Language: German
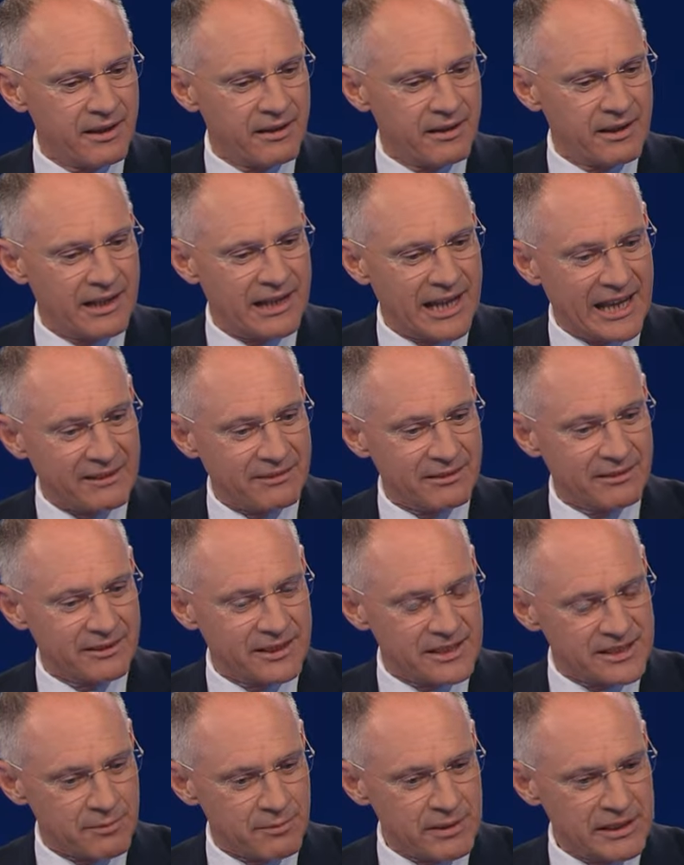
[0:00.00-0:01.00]
Leiter des
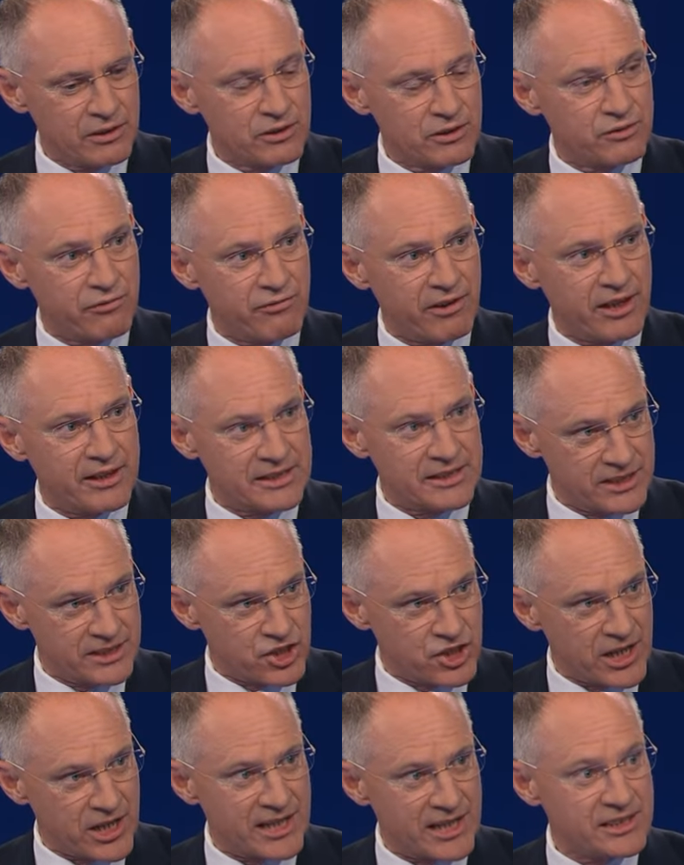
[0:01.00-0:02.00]
Ermittlungsverfahrens ist die
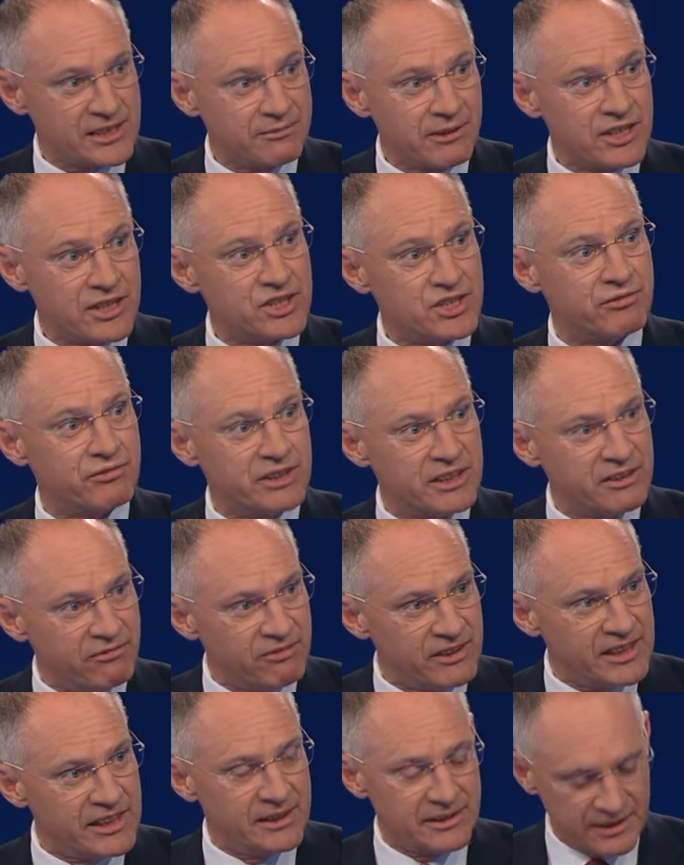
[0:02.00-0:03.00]
Staatsanwaltschaft in
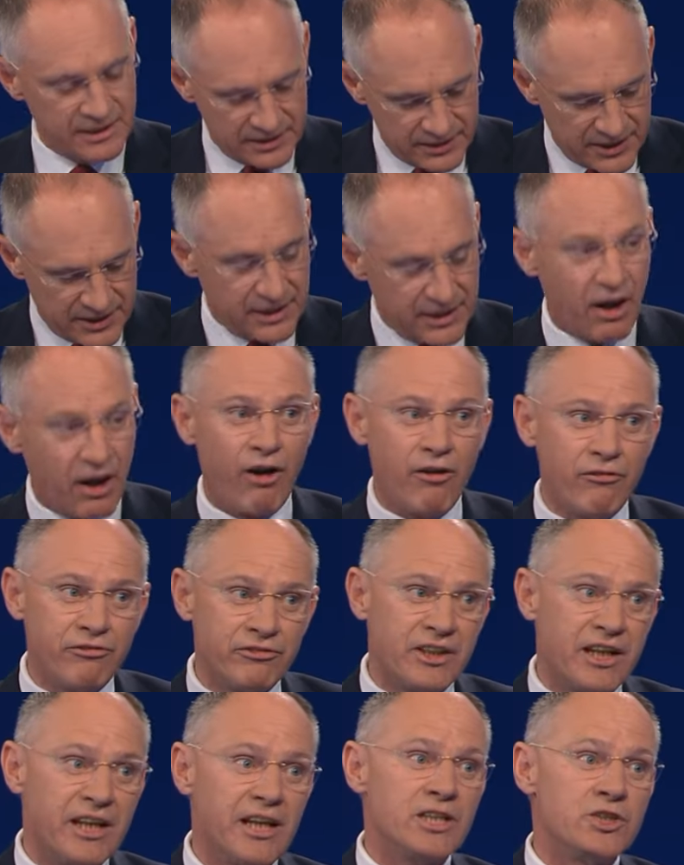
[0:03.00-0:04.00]
Wien, die
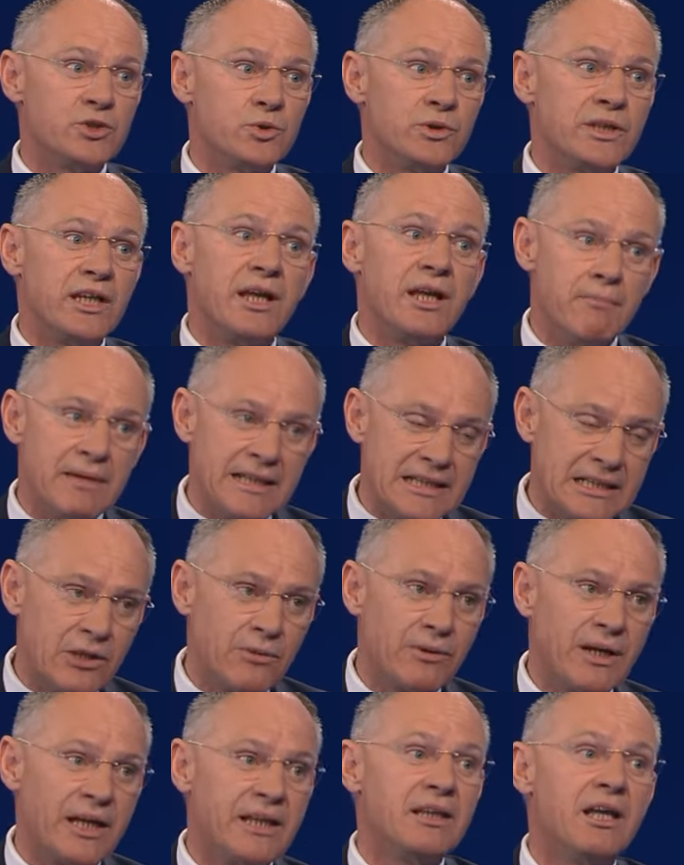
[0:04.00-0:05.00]
Aufträge zu den
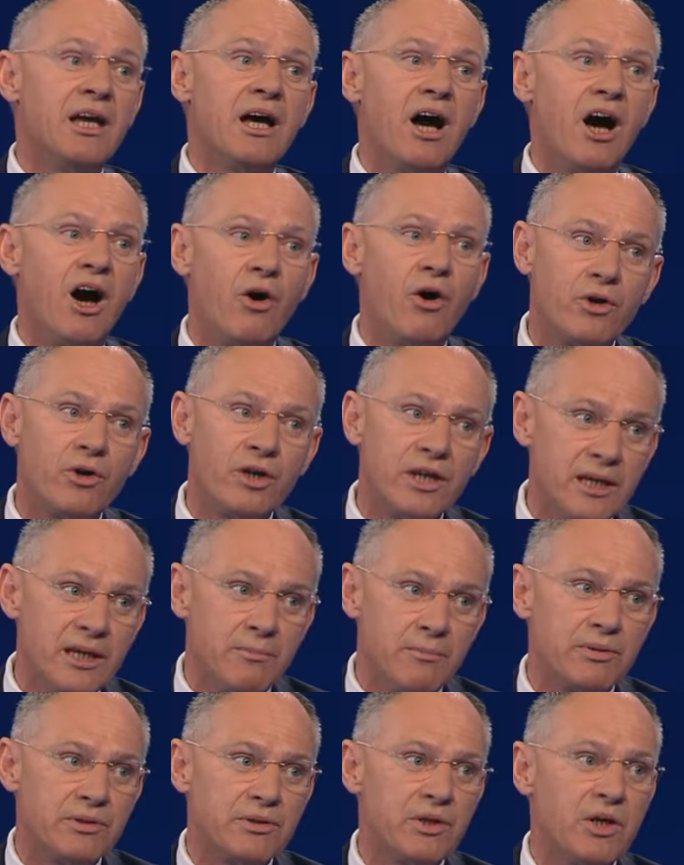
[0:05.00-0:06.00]
Ermittlungen auch gibt.